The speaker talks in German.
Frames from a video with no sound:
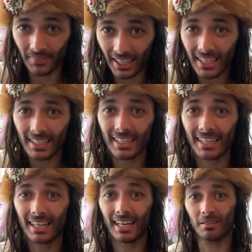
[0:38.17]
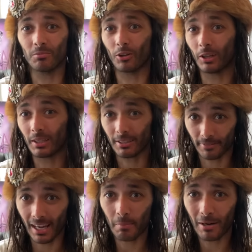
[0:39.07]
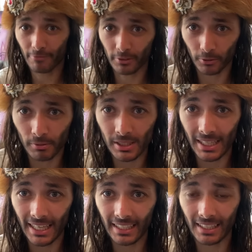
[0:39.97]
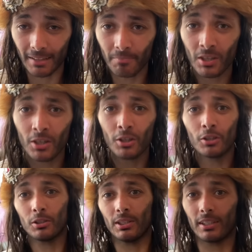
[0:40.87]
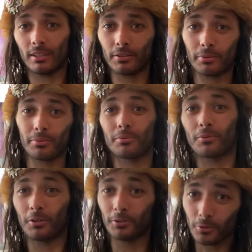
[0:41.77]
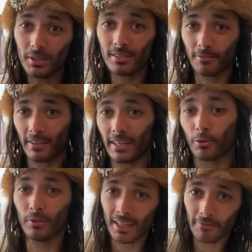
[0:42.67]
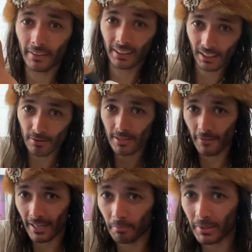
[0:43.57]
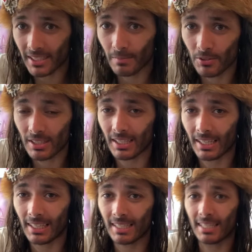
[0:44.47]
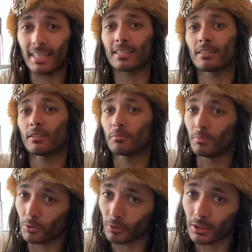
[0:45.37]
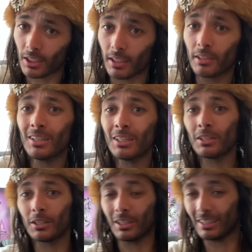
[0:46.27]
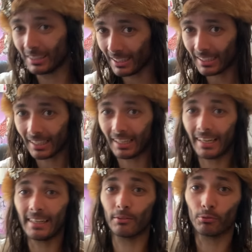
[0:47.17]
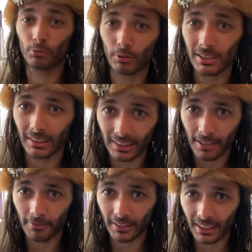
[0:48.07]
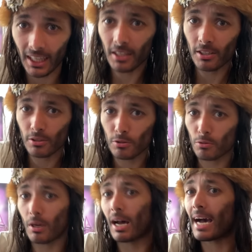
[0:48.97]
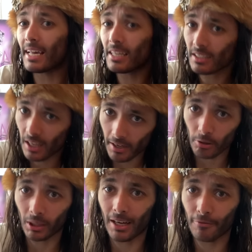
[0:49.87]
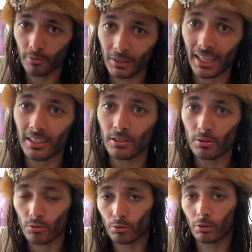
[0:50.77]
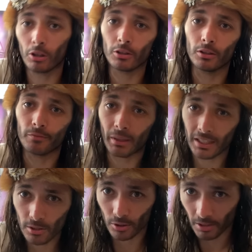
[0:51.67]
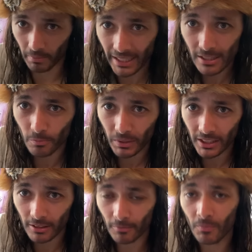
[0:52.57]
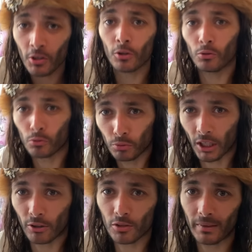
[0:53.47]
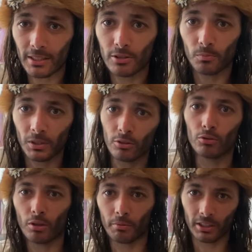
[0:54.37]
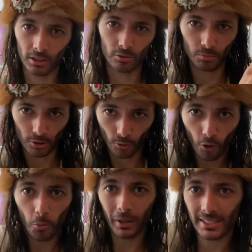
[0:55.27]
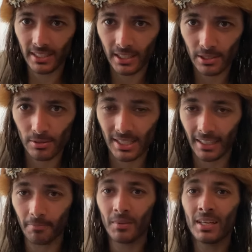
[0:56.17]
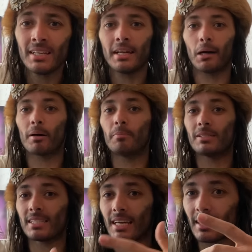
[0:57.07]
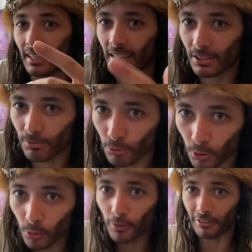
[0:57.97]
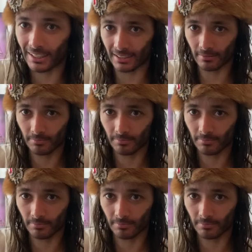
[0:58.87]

Edeka, einem doch relativ namhaften großen Händler, der dutzendfach, hundertfach, tausendfach, am besten absurdesten aller Zeiten, ne, mitunter in jeder kleineren und größeren Stadt vertreten ist, eigentlich auch dafür bekannt ist, doch ein relativ breites Sortiment zu bieten, eine gute Auswahl zu bieten, aber eher ein bisschen hochpreisiger zu sein, aber bisher einen relativ guten Ruf hatte.